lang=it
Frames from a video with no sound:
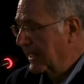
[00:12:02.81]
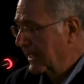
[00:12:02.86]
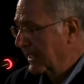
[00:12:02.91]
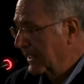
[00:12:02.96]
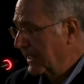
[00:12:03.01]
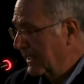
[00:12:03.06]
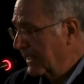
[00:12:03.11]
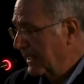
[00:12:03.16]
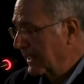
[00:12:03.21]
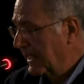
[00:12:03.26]

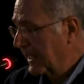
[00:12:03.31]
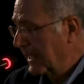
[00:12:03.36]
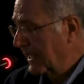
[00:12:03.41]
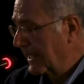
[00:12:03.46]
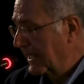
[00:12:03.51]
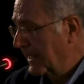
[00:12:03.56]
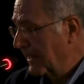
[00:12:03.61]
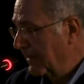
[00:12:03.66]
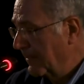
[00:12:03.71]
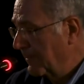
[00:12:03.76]
Il
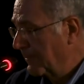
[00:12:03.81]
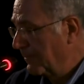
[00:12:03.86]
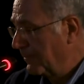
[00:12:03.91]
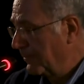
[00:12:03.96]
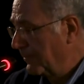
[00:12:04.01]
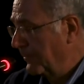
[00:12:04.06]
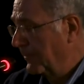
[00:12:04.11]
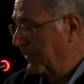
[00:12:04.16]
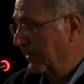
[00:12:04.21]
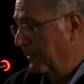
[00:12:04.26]

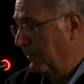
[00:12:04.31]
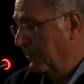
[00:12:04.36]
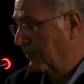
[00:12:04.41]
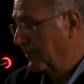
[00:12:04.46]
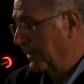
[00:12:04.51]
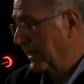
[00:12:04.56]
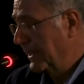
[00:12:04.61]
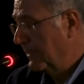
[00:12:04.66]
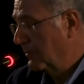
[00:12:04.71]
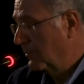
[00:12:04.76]
ehm,
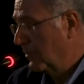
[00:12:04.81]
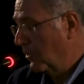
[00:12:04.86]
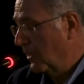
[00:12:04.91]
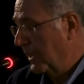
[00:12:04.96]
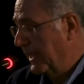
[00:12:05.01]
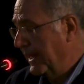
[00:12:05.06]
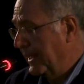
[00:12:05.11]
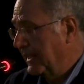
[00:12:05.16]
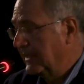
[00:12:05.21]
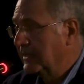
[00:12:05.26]
primo
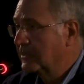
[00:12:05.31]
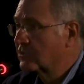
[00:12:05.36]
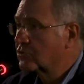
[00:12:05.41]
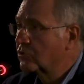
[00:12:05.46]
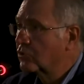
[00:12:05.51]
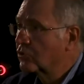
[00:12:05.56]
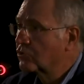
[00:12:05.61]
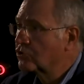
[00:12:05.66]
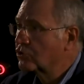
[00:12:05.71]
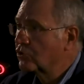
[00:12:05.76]
è il
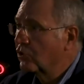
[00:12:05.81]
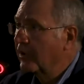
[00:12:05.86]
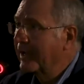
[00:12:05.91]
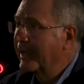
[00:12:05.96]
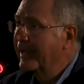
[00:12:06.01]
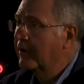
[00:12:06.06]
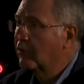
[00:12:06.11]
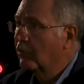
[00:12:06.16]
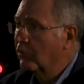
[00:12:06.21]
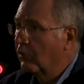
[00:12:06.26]
discorso
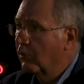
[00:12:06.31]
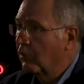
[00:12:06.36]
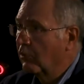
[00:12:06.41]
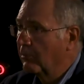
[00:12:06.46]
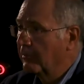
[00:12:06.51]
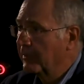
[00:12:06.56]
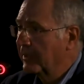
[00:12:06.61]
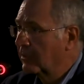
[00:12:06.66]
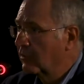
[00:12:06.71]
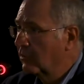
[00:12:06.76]

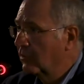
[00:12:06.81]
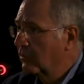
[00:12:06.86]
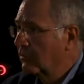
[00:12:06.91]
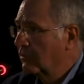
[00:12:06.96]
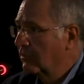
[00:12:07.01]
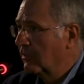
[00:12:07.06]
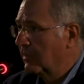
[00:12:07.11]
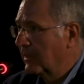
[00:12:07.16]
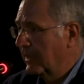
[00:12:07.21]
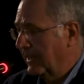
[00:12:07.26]

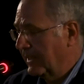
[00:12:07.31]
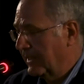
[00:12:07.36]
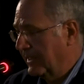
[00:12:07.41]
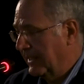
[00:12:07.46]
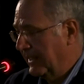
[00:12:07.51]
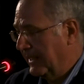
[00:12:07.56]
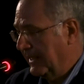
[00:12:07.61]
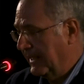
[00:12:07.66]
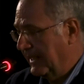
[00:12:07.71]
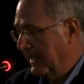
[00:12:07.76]
economico,
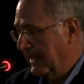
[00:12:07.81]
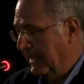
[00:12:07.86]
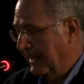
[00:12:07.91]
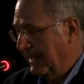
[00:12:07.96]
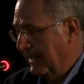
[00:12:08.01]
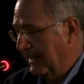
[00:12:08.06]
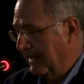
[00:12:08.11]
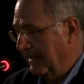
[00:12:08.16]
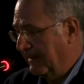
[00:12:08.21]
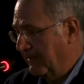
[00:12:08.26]

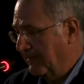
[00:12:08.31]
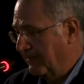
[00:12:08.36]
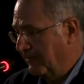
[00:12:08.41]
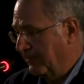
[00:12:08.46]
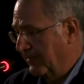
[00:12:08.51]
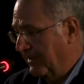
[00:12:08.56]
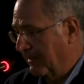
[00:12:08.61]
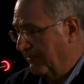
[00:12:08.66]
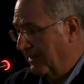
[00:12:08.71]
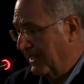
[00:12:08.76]

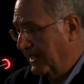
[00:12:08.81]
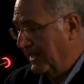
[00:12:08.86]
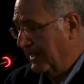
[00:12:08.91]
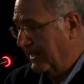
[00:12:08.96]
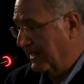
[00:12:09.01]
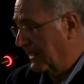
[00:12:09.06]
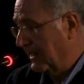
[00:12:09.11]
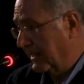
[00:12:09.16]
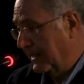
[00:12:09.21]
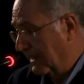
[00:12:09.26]

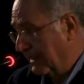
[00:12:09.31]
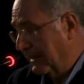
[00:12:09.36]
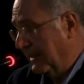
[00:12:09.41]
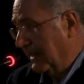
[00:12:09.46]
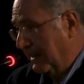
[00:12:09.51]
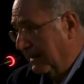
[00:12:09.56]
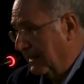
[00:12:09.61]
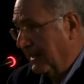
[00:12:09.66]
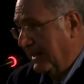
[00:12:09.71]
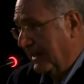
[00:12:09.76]
ehm,
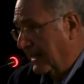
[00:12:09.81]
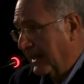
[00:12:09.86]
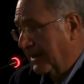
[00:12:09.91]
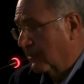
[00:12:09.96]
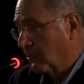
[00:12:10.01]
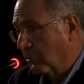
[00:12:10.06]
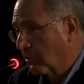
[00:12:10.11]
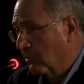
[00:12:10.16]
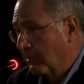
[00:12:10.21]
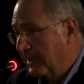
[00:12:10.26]

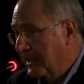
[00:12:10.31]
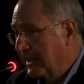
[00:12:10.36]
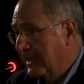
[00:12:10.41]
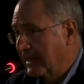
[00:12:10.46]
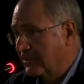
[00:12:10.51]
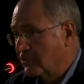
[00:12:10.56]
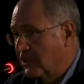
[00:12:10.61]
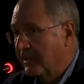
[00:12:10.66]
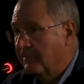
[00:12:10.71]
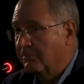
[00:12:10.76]

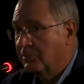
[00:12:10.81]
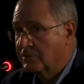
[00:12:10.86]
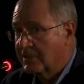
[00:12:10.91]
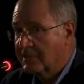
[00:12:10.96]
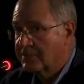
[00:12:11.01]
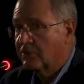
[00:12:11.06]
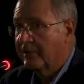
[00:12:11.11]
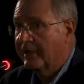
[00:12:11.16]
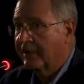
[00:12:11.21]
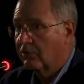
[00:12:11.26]
l'economia, cioè
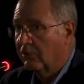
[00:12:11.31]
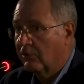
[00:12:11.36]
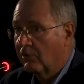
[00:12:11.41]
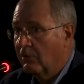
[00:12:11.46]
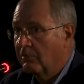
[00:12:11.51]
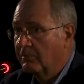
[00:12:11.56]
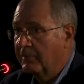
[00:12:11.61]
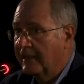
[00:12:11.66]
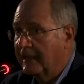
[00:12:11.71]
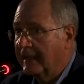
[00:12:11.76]
l'impostazione
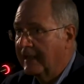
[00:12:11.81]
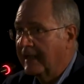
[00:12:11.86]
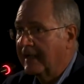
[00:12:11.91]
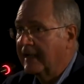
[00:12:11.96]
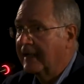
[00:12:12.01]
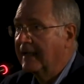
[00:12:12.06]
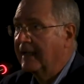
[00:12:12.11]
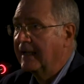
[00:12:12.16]
economica